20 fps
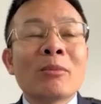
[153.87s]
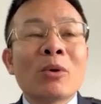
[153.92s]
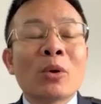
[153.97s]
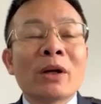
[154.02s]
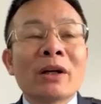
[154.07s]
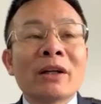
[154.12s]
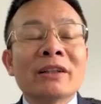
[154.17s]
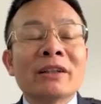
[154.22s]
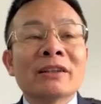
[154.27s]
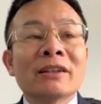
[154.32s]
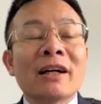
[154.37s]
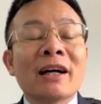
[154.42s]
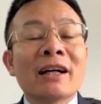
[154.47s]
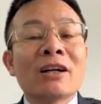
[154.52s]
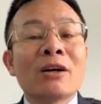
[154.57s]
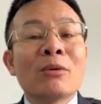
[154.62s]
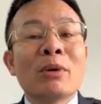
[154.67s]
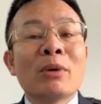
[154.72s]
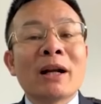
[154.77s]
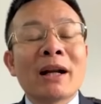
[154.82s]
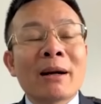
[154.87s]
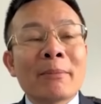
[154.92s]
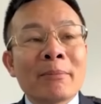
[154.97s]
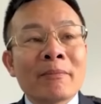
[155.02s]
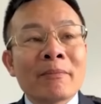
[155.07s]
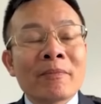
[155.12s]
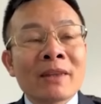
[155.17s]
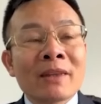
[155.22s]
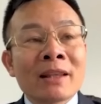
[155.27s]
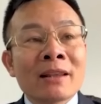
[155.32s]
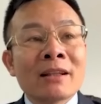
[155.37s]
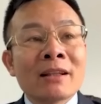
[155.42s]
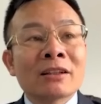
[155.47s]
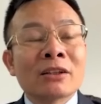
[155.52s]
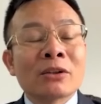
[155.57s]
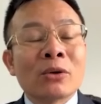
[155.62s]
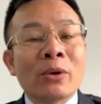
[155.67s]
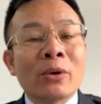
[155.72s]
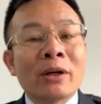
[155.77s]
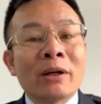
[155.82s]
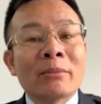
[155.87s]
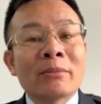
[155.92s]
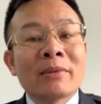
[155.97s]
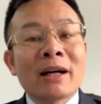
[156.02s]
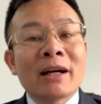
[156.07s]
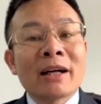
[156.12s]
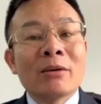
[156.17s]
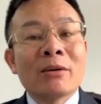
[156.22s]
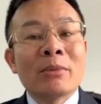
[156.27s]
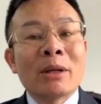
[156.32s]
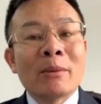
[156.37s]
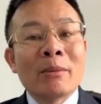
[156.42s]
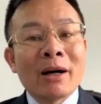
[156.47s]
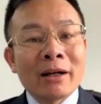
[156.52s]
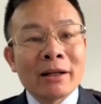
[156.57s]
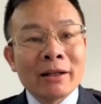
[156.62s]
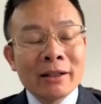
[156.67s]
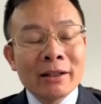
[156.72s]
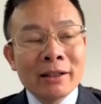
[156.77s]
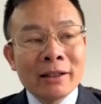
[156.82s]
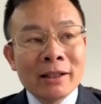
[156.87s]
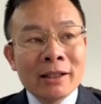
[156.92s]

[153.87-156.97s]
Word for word: bộ luật hình sự 2015 được sửa đổi năm 2017